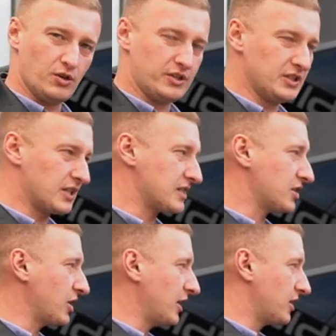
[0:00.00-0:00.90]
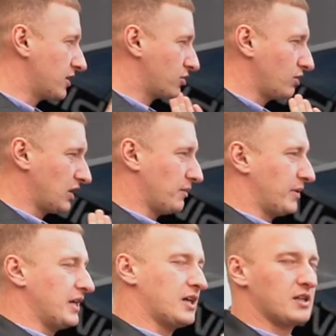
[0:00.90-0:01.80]
Один раз нажали, шторка
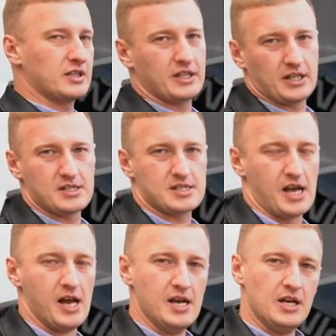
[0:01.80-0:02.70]
поехала до конца.